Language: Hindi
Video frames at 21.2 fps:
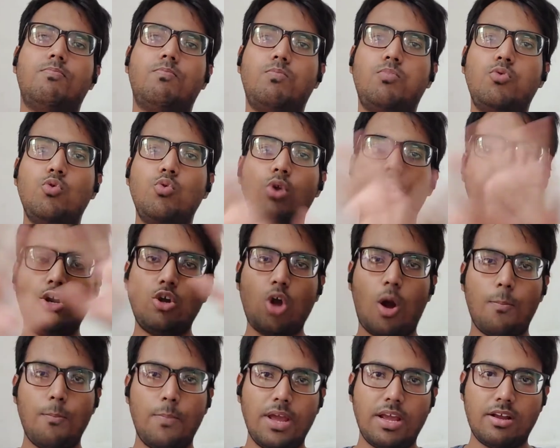पूरे
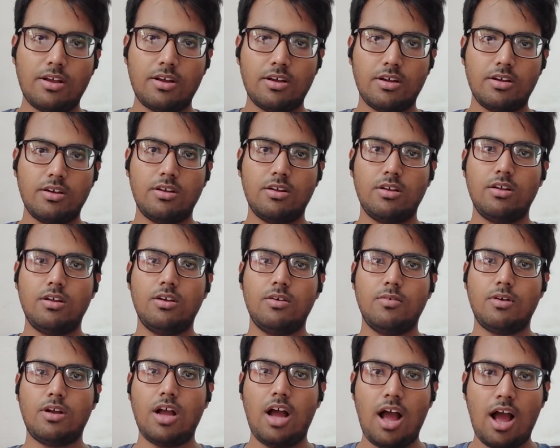टॉपिक
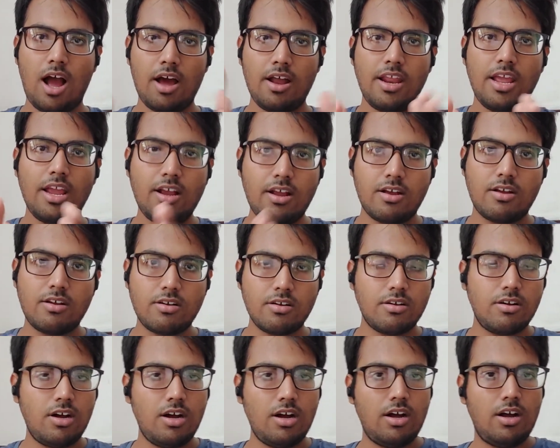का हर एक
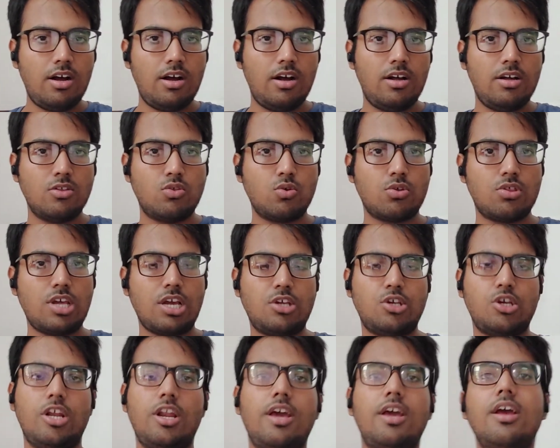जो
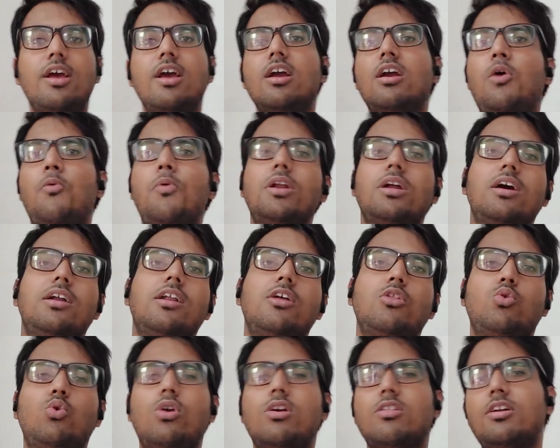सेक्शन है कवर करना
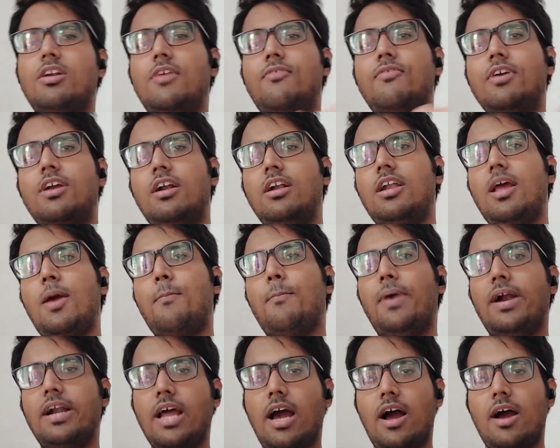थोड़ा सा डिफिकल्ट है
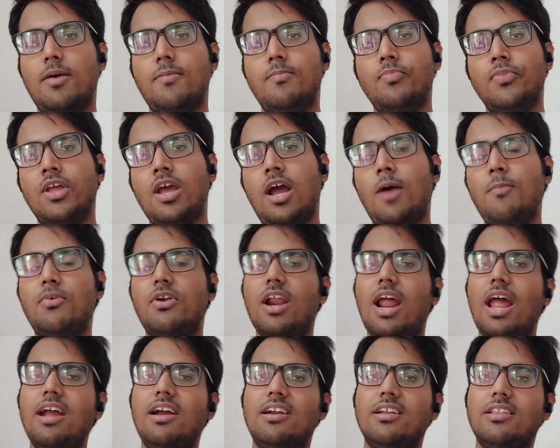बट हाँ हम
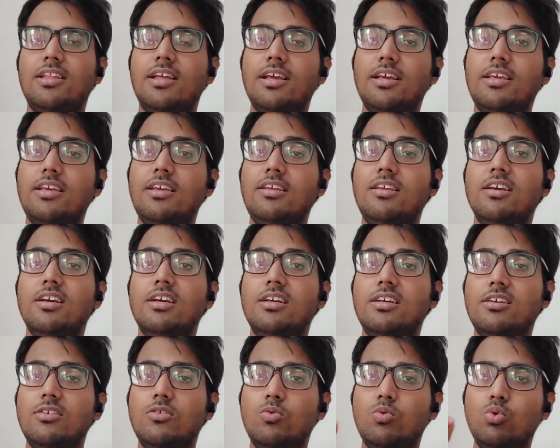ट्राई करते हैं कि
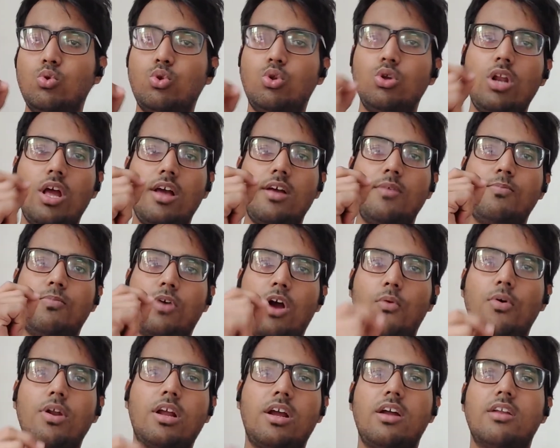उतना
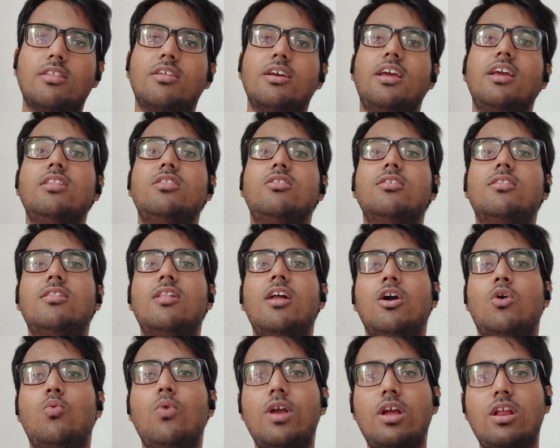कवर कर सकें जितना
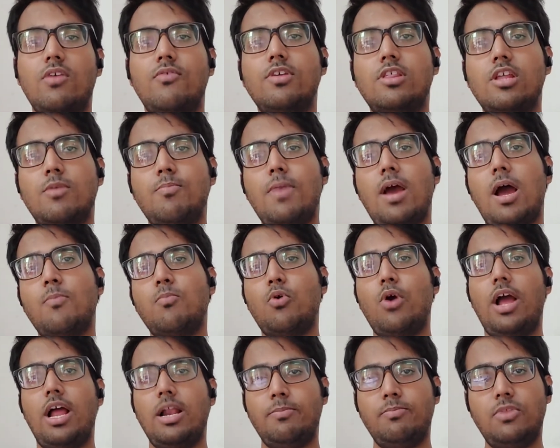क्विक रिविजन में आपको
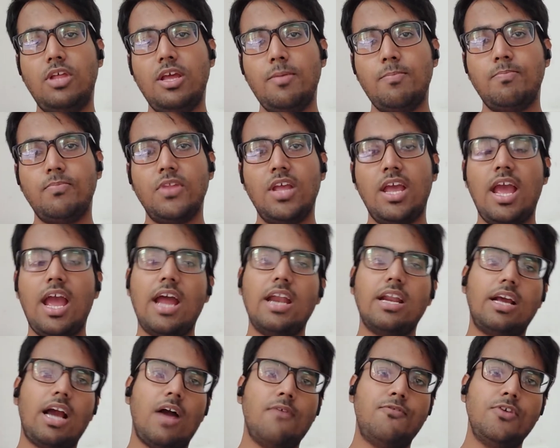हेल्प दें एंड
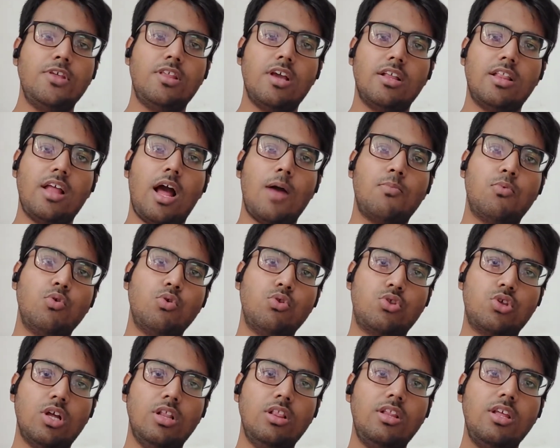काफ़ी ज़्यादा आपको
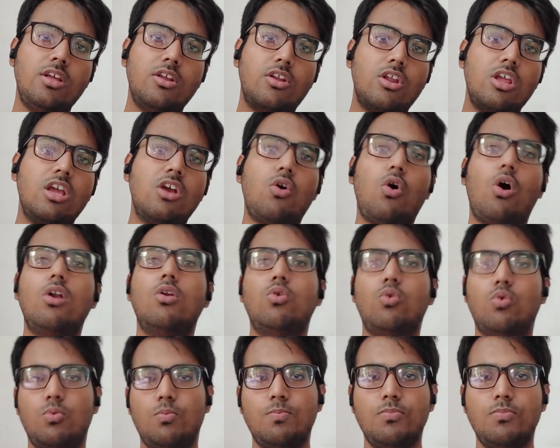जल्दी रिकॉल हो